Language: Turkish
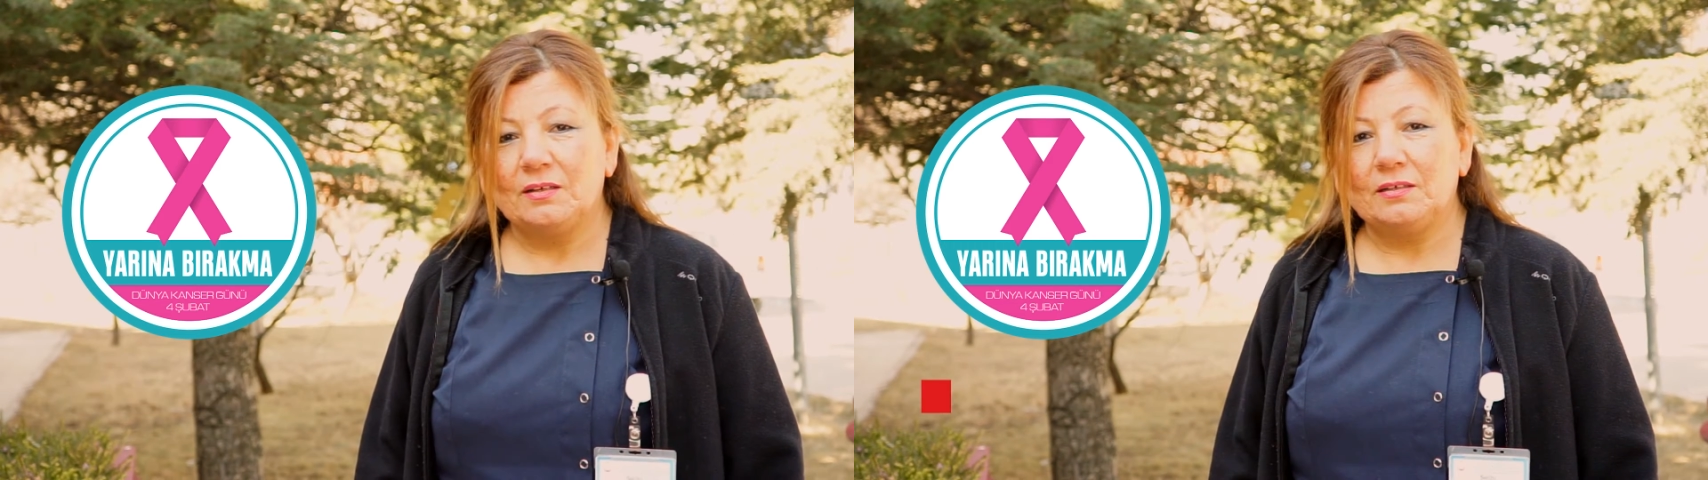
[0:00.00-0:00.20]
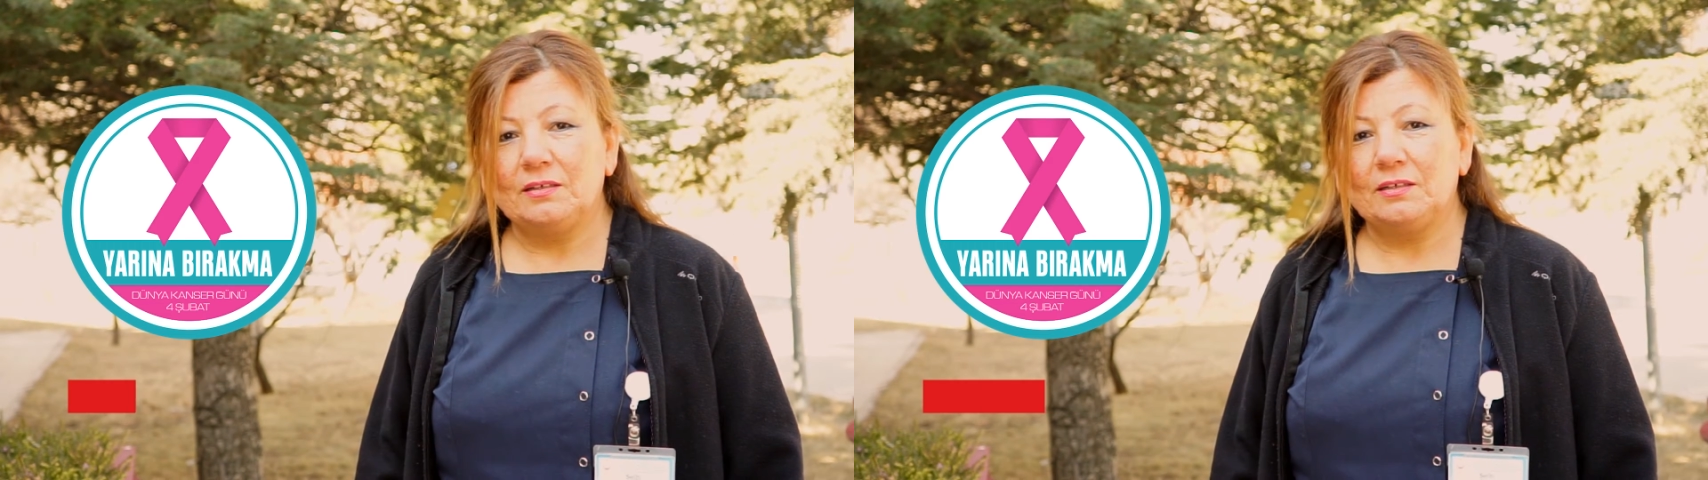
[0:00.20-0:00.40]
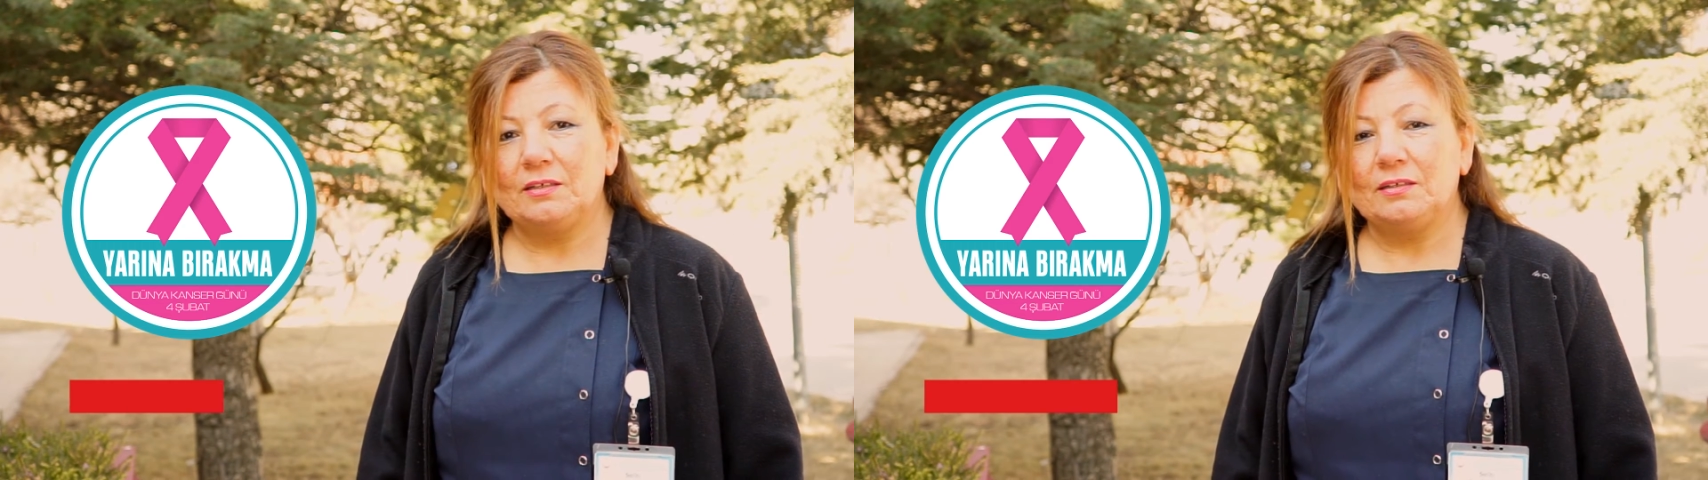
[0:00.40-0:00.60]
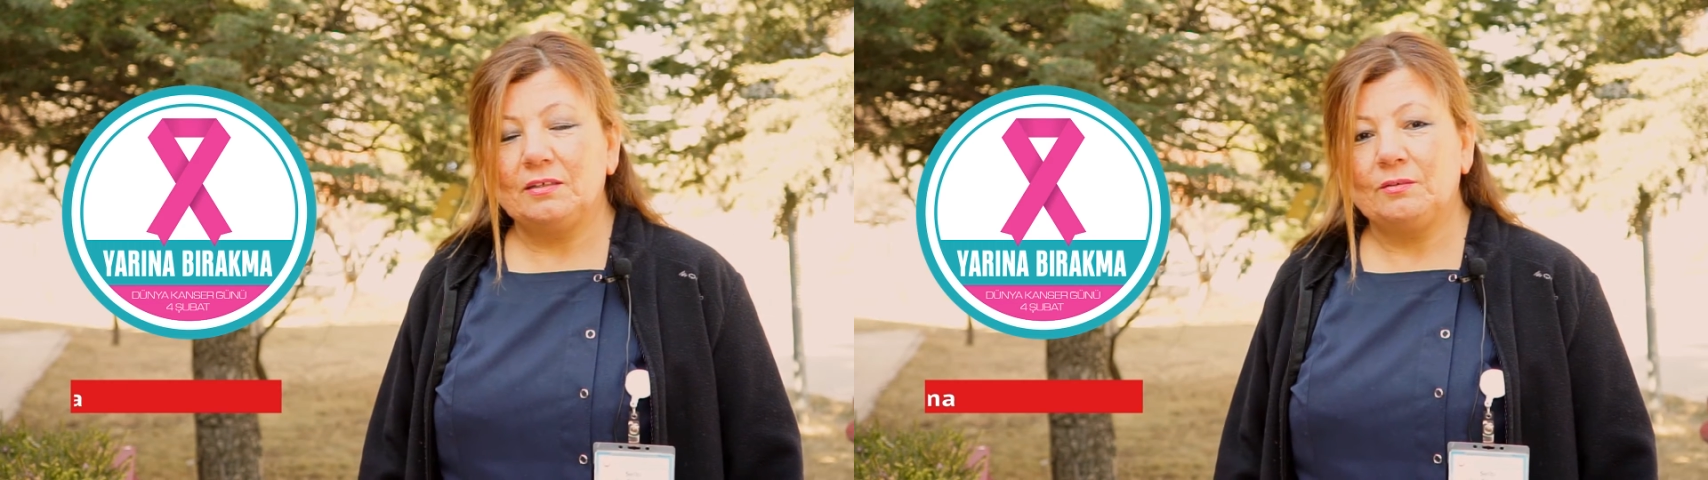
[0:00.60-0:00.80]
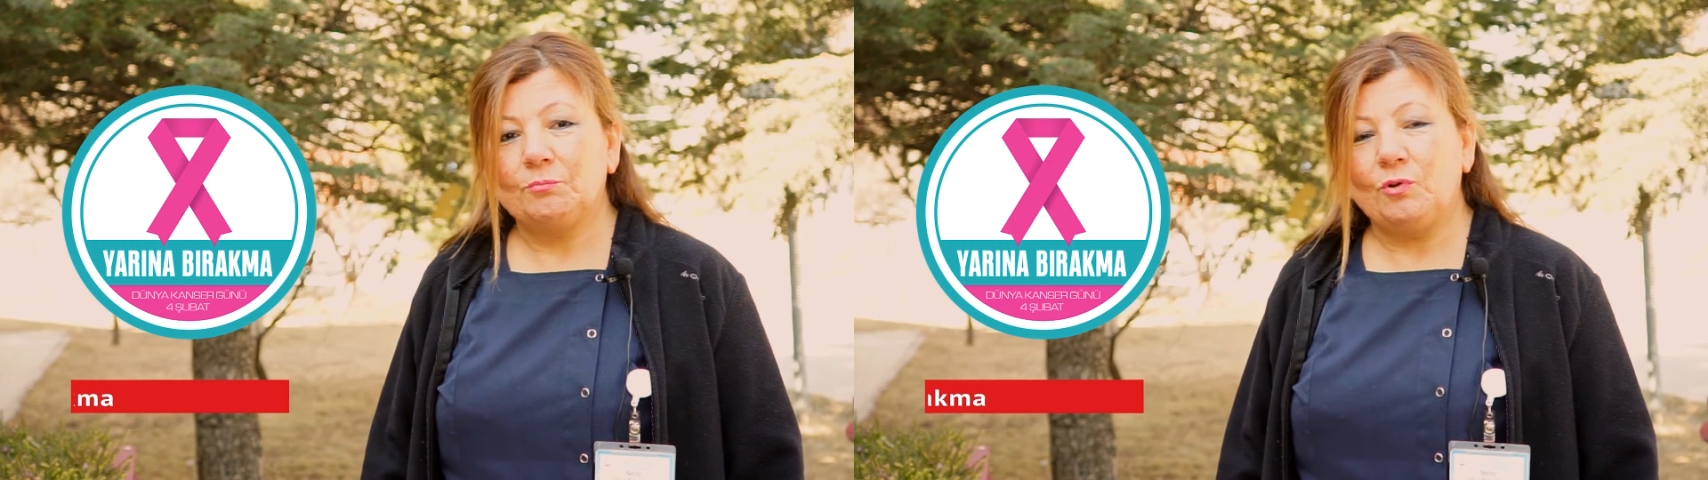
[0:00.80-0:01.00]
E,
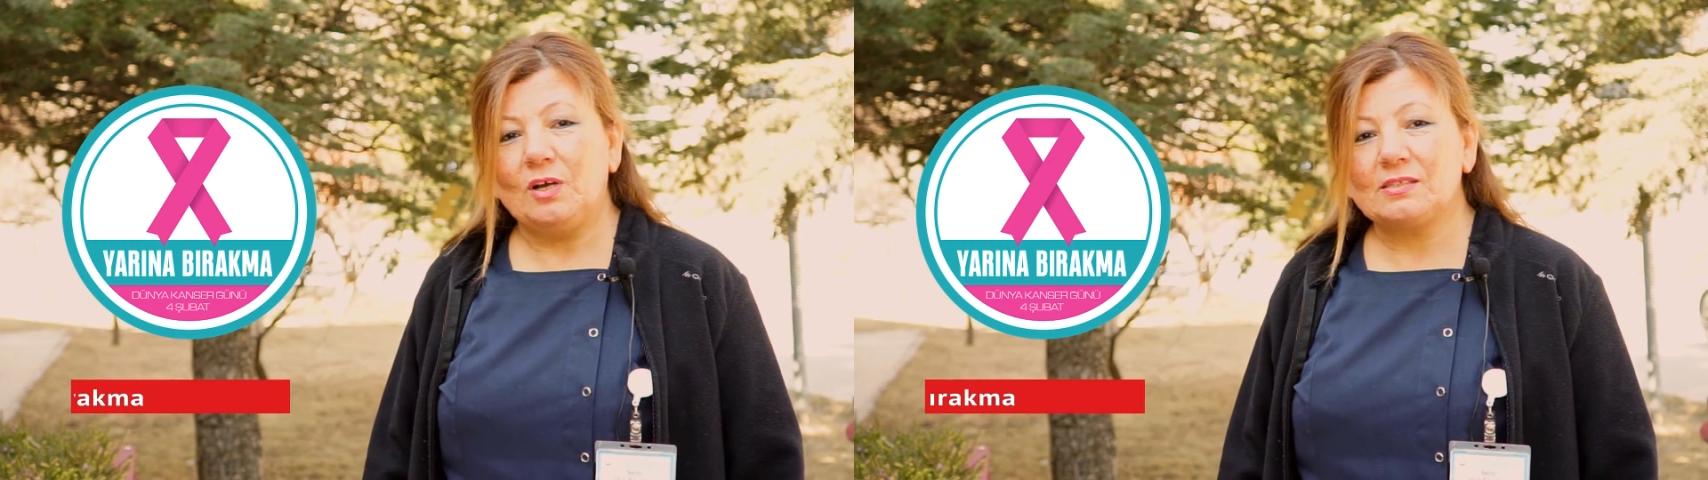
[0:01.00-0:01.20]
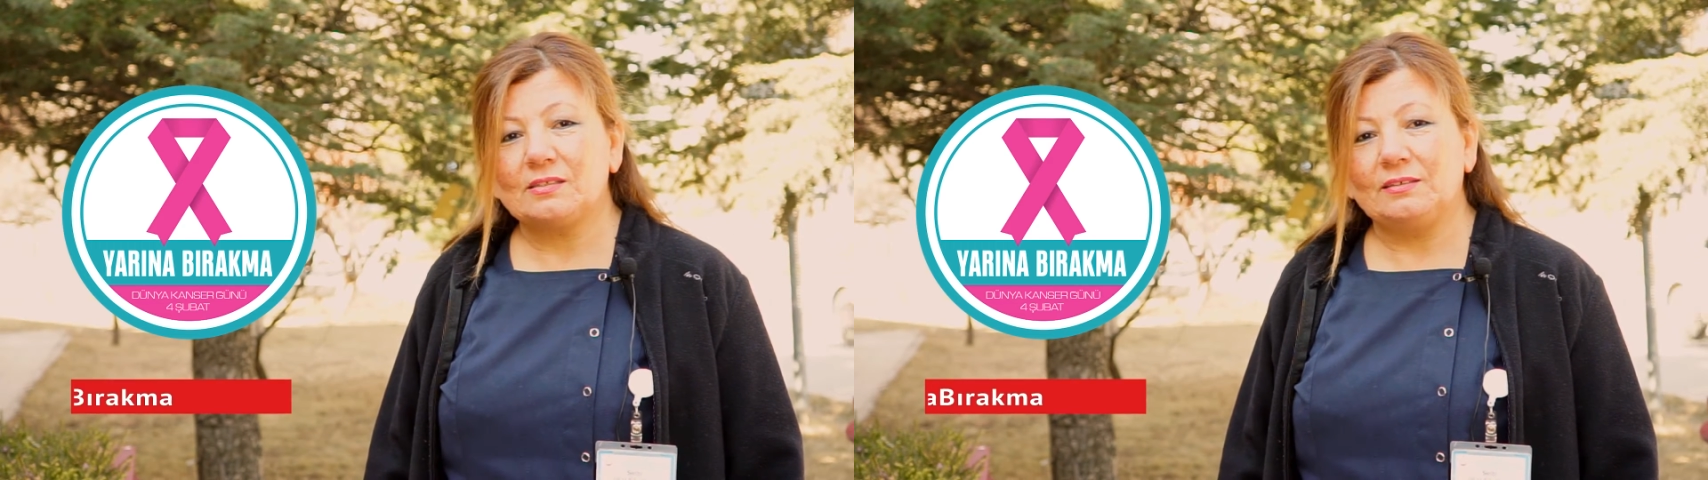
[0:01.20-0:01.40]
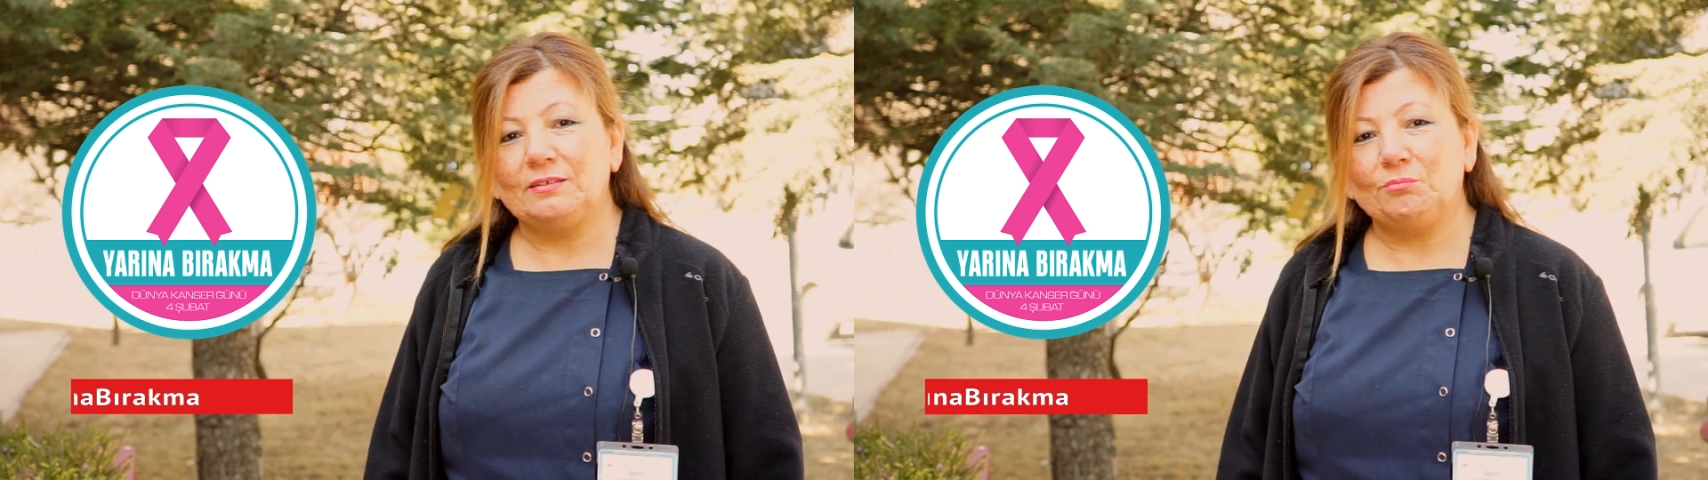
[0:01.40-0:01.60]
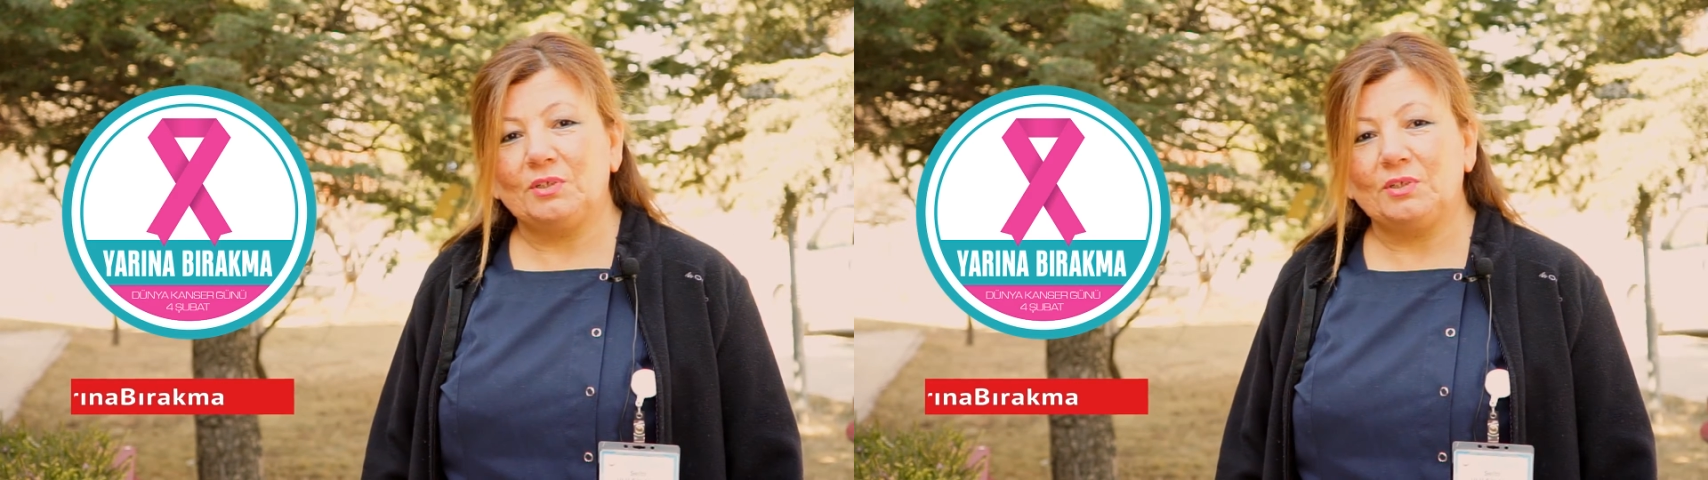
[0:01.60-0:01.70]
bu hastalığın